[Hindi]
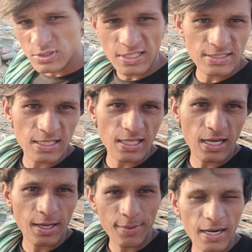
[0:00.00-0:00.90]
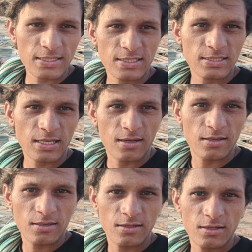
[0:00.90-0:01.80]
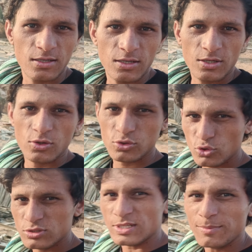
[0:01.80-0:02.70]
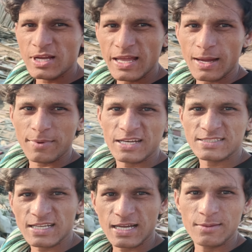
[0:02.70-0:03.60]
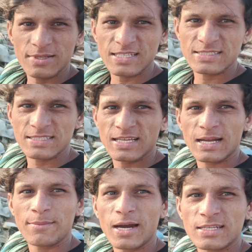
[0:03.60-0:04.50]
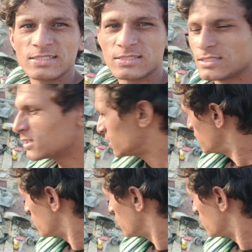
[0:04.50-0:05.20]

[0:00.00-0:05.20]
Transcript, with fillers: कुछ ऐसा था कबाड़ जैसा जो जम गया हमारी शक्ल भी ऐसी है कबाड़ जैसी